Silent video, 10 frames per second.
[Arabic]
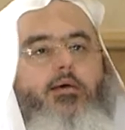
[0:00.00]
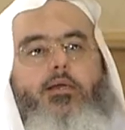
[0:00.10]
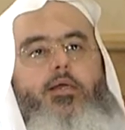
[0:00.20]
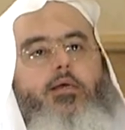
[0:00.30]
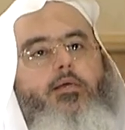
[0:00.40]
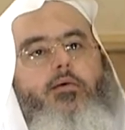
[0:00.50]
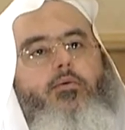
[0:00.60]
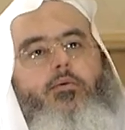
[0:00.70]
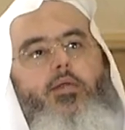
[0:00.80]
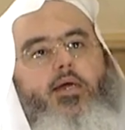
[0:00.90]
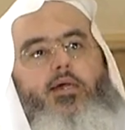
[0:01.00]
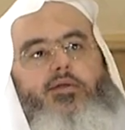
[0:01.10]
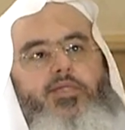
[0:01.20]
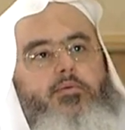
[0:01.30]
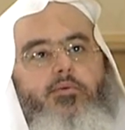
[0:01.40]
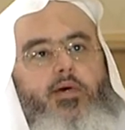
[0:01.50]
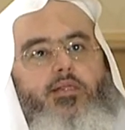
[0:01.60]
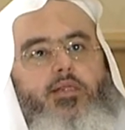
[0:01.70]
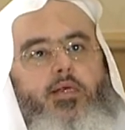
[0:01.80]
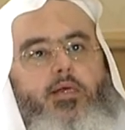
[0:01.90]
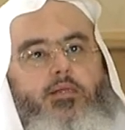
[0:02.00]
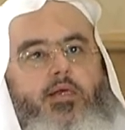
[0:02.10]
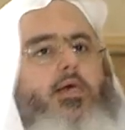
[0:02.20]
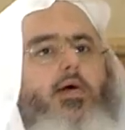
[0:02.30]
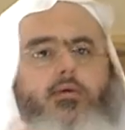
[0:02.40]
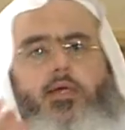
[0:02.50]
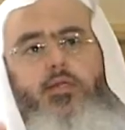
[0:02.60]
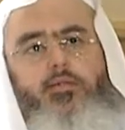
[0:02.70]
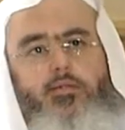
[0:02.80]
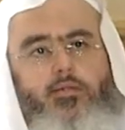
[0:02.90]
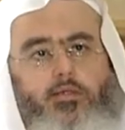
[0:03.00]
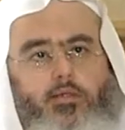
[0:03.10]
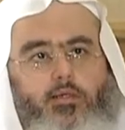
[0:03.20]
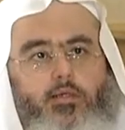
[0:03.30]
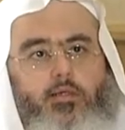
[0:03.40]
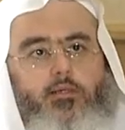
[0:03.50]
لا يقولون لا نعرف سببه حتى الان تكهنات نعم